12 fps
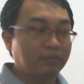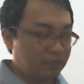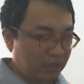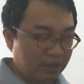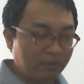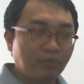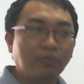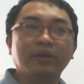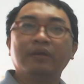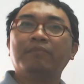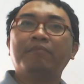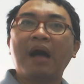因为
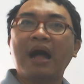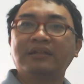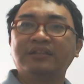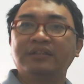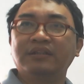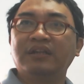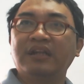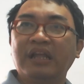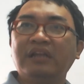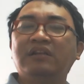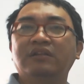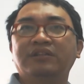八字给
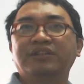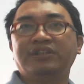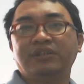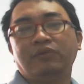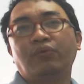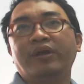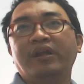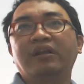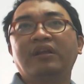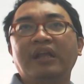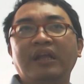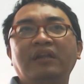你的是机会，
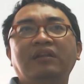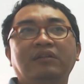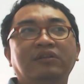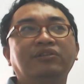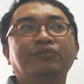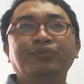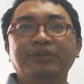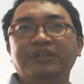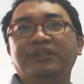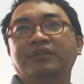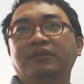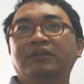给你的是运
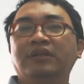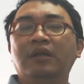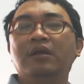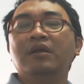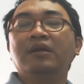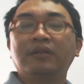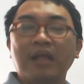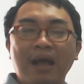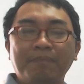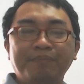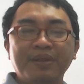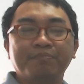势而已，它
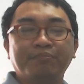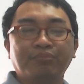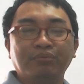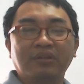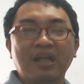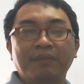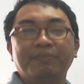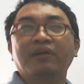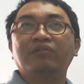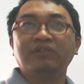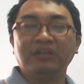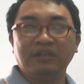并不代表
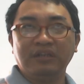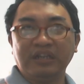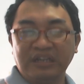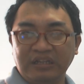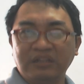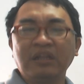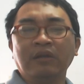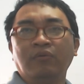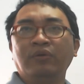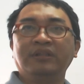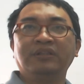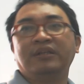你一定
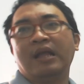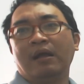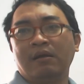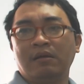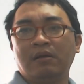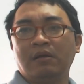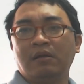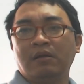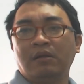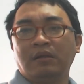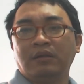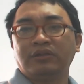会这样。
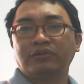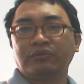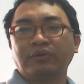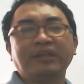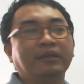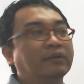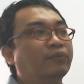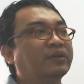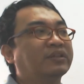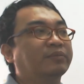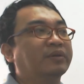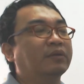所以为
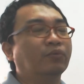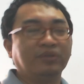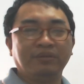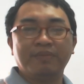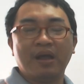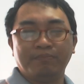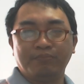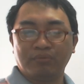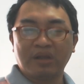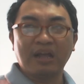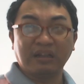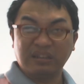什么五行派不
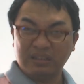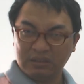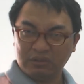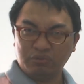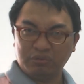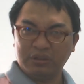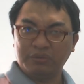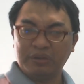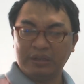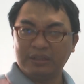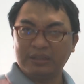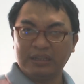看格局的原
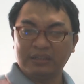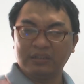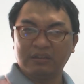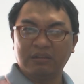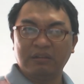因在这里？